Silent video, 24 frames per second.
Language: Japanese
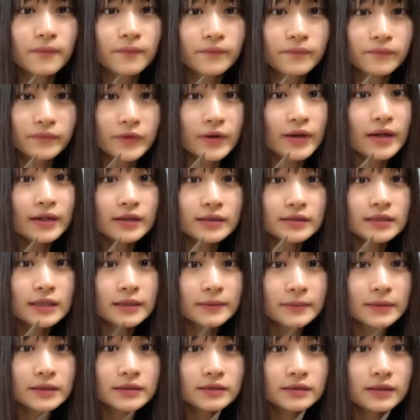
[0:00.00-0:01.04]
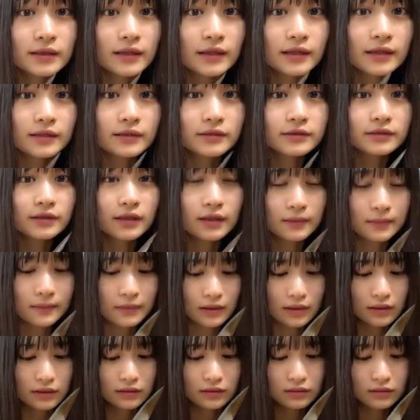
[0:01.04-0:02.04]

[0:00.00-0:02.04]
おはようございますおはようございます